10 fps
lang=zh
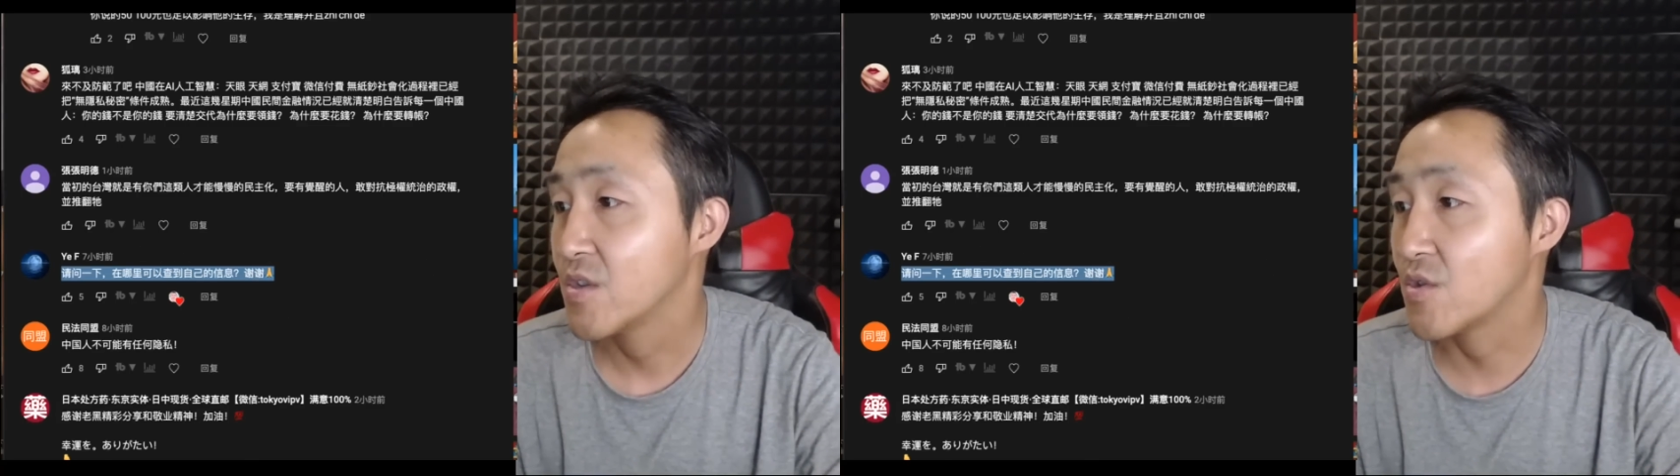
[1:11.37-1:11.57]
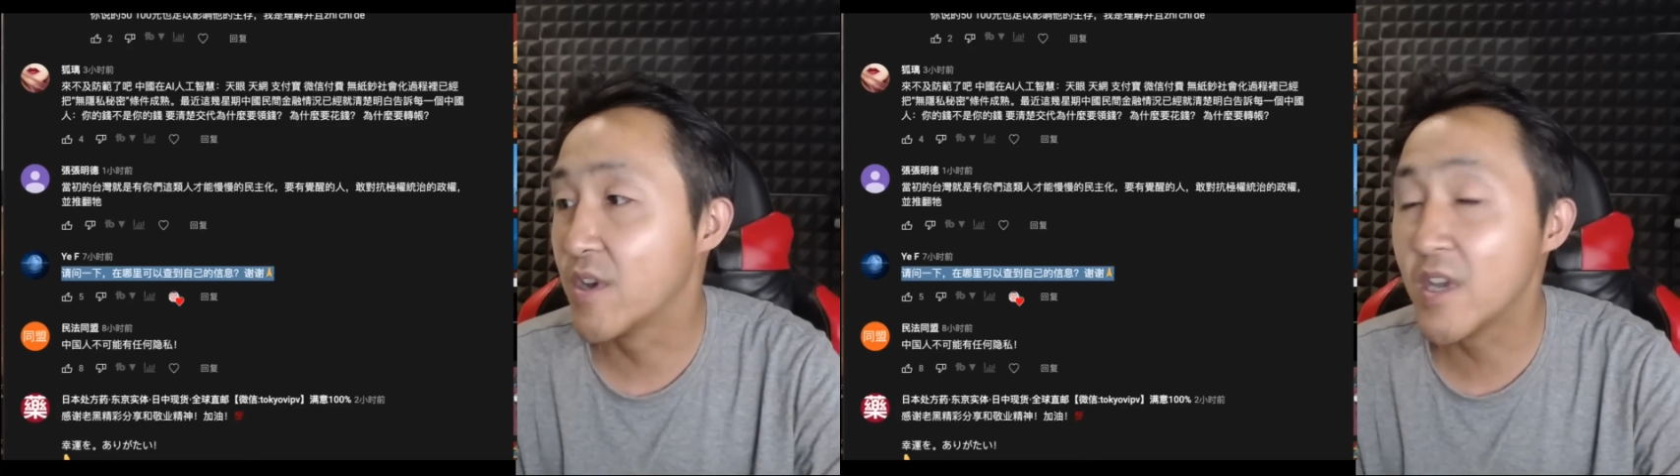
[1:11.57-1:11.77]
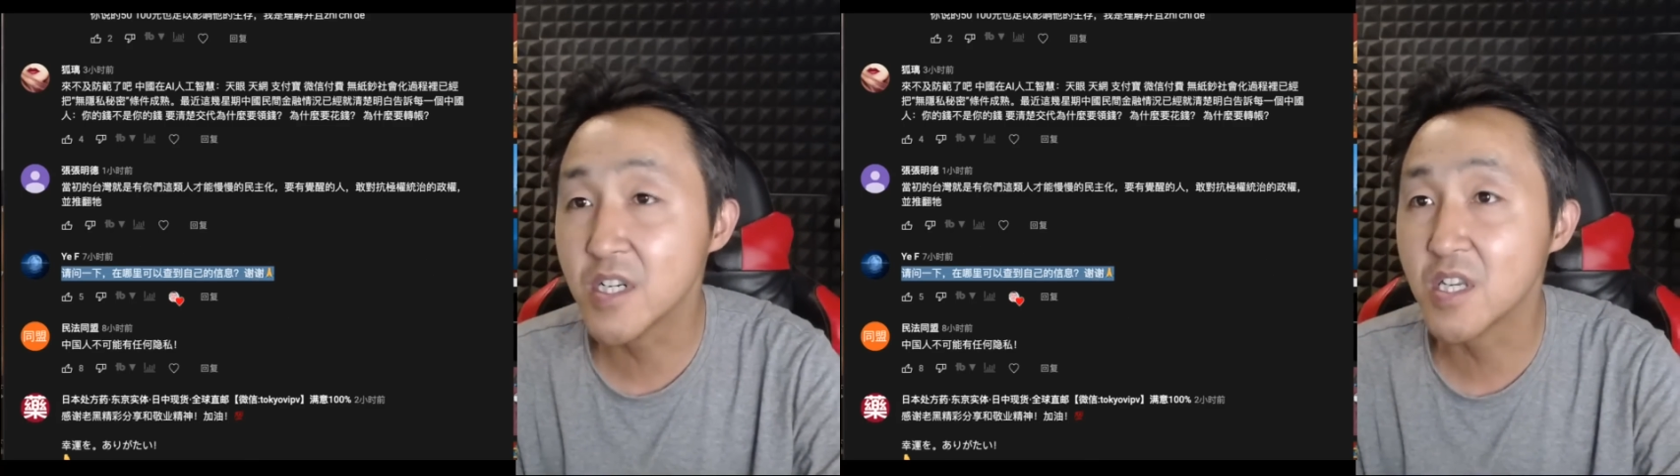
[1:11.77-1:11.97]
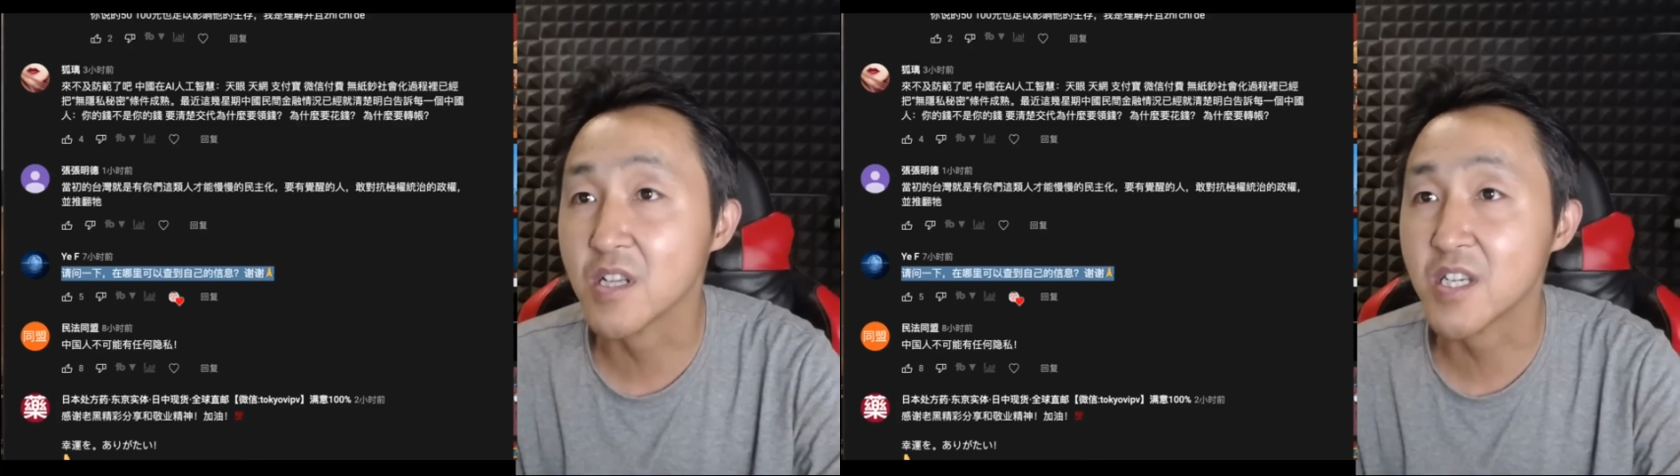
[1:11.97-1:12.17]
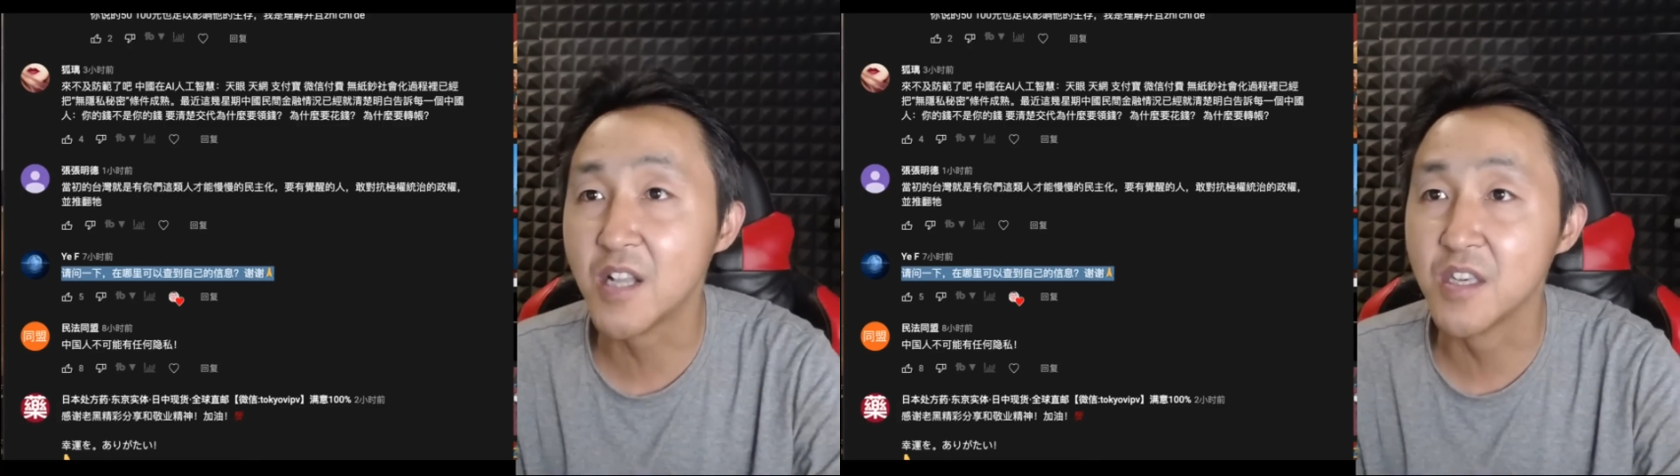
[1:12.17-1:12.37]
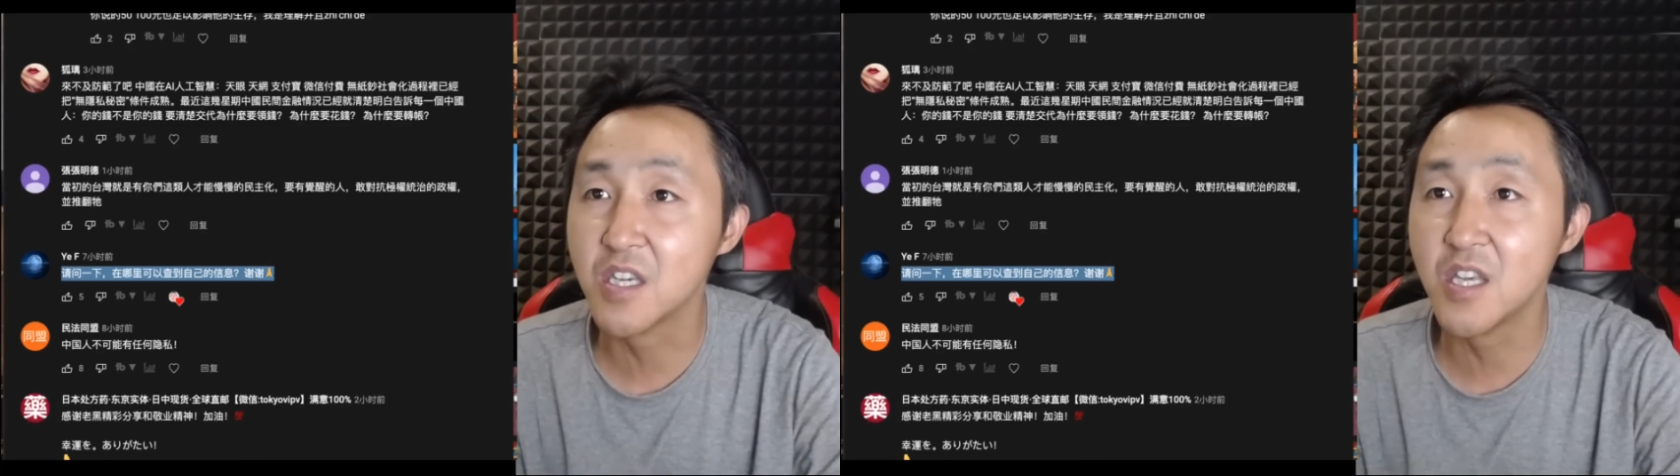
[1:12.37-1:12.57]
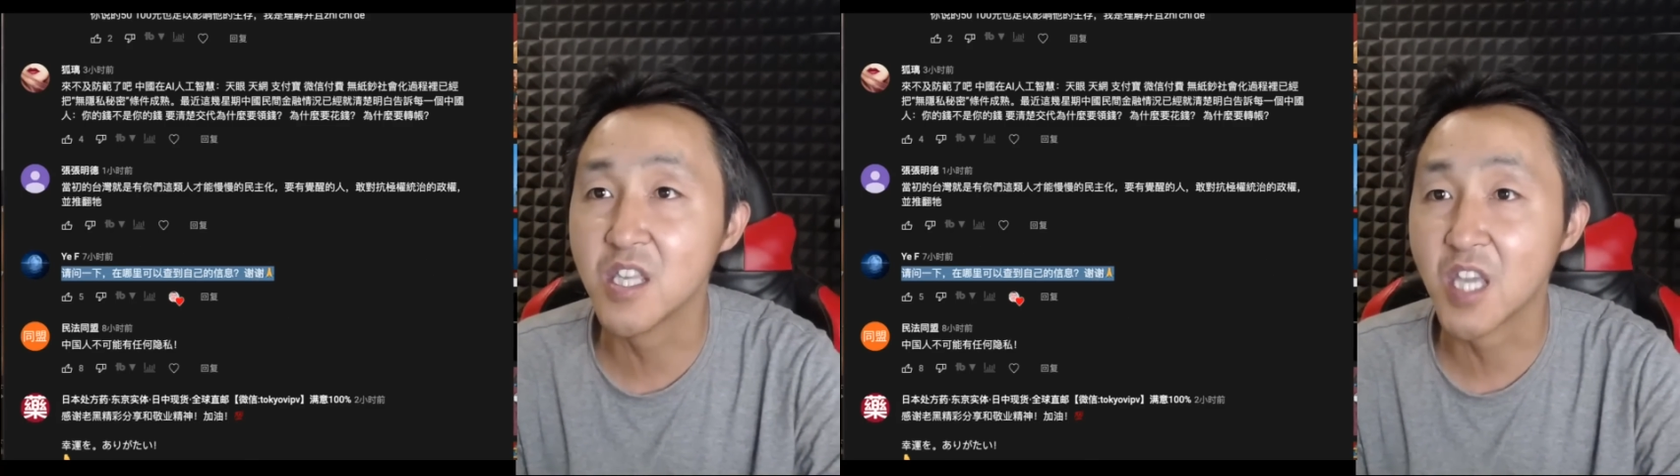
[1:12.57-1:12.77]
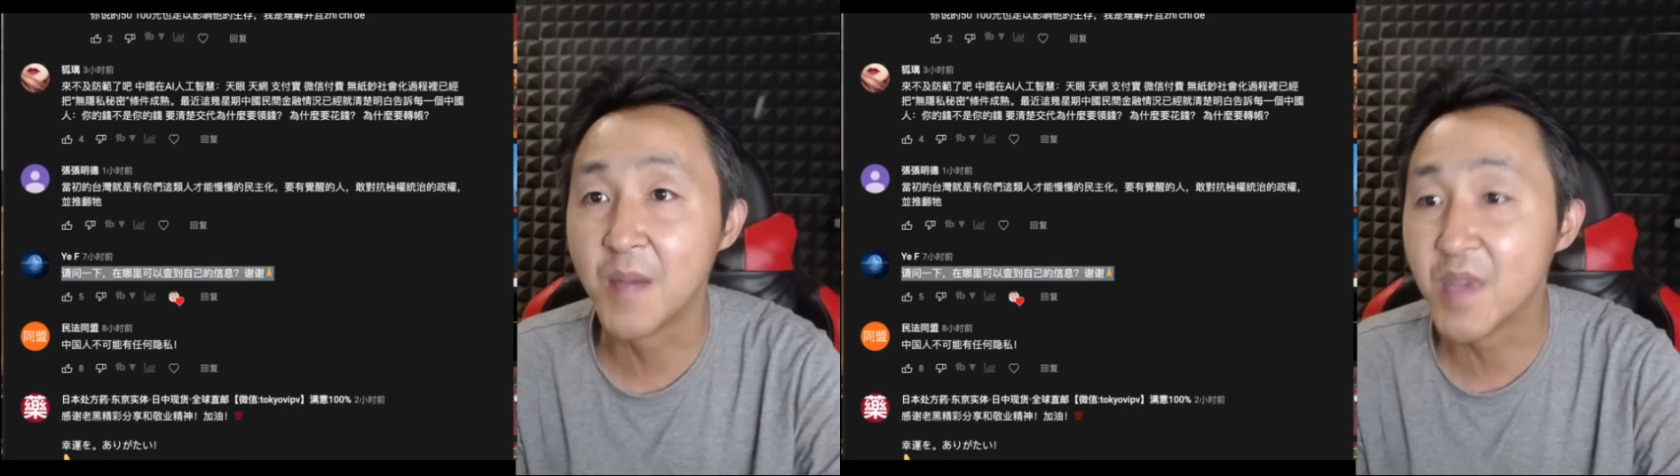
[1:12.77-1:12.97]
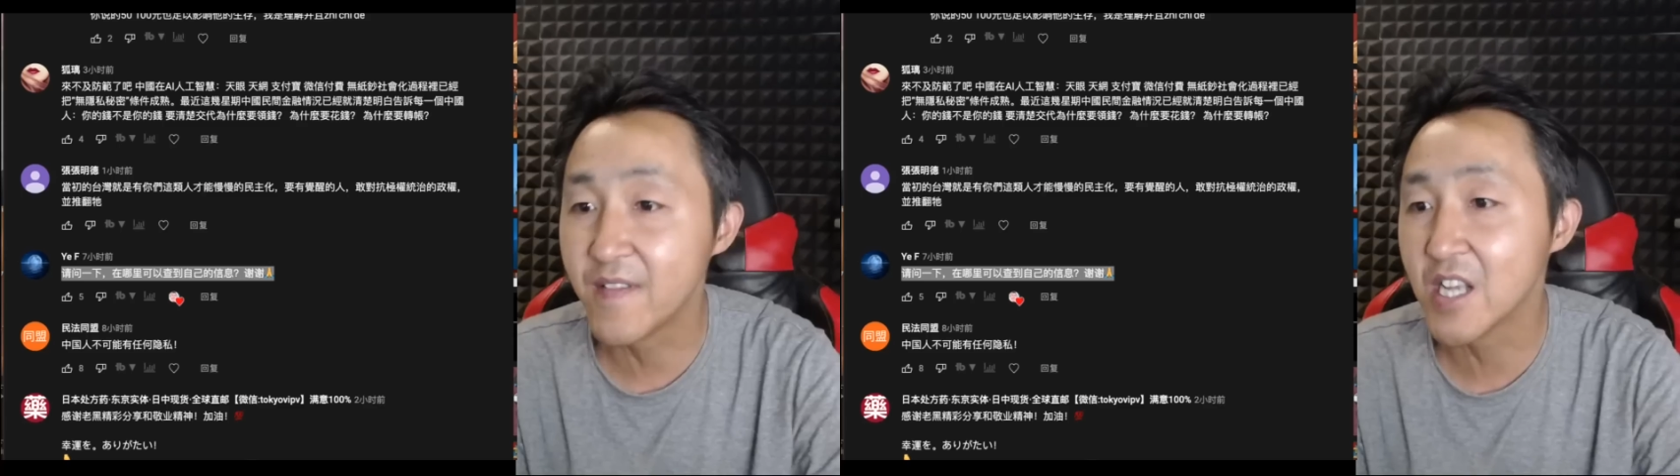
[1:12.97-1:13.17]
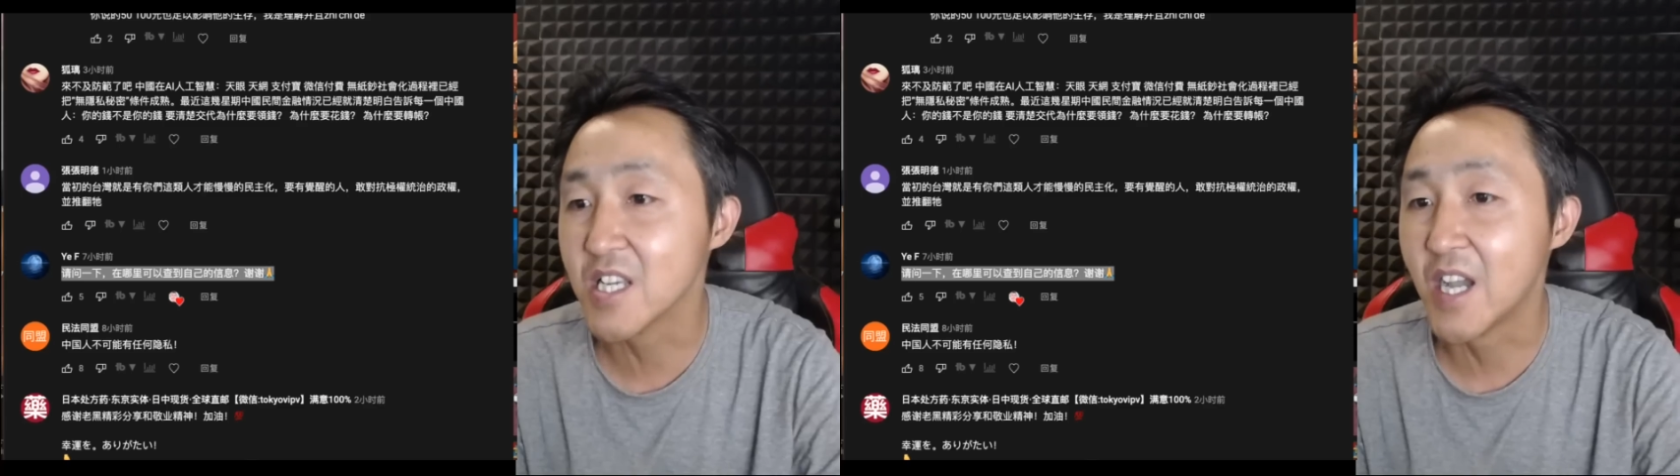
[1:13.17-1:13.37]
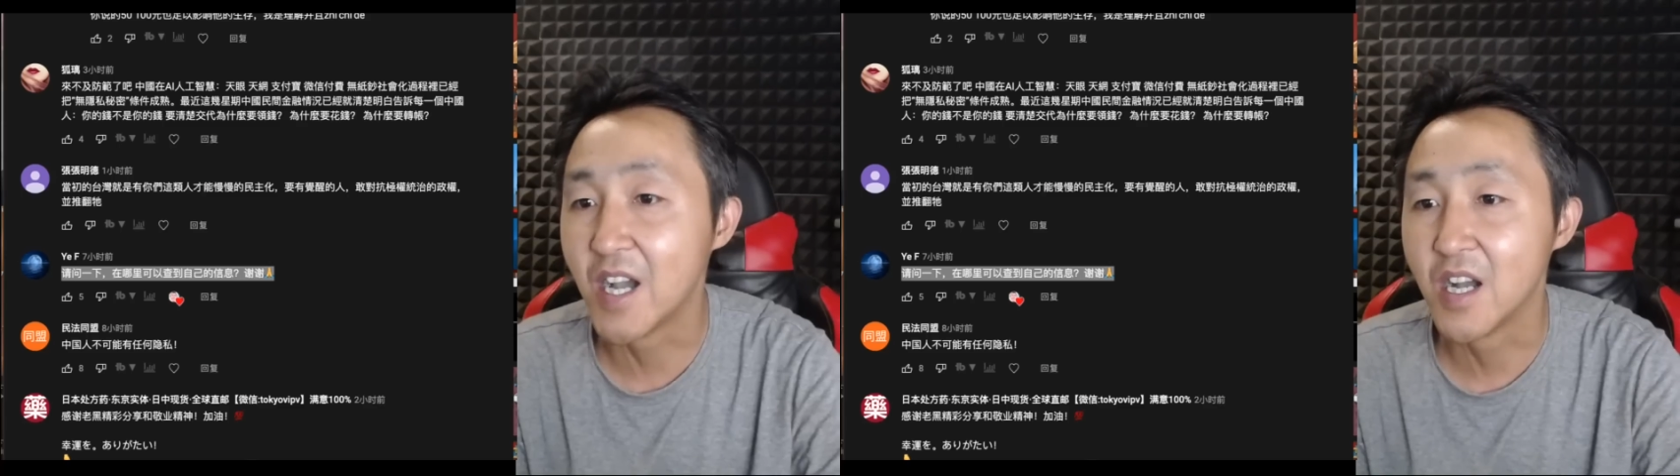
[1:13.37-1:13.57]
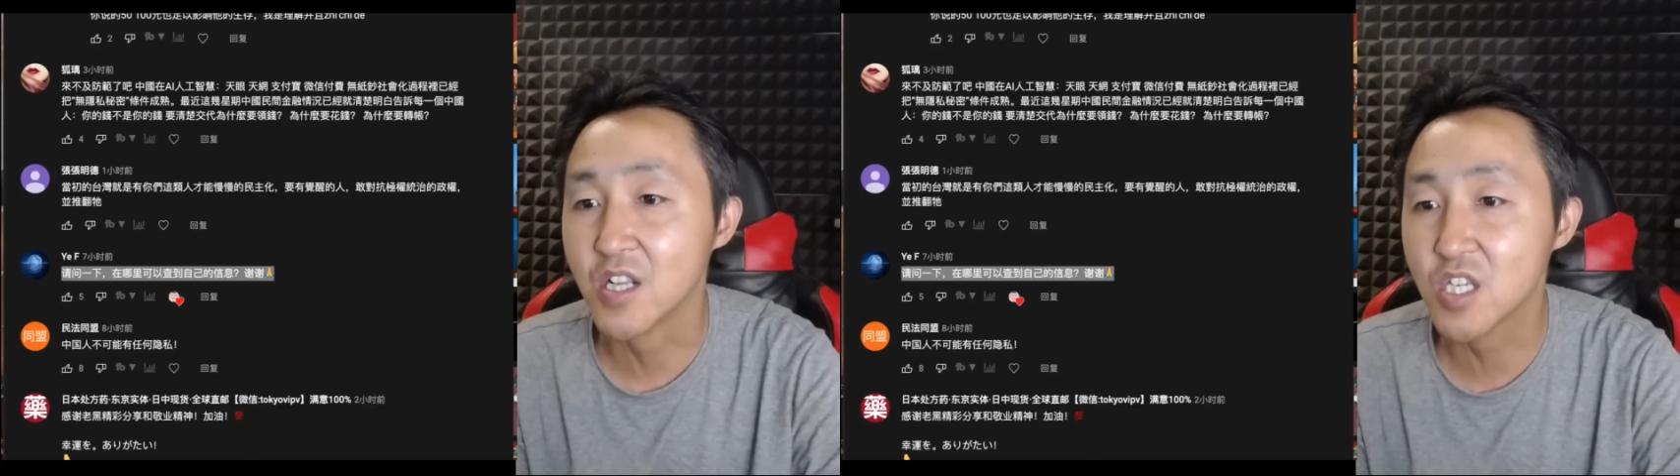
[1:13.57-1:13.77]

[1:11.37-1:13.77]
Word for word: 有些人想查你，现在你还没法查啊。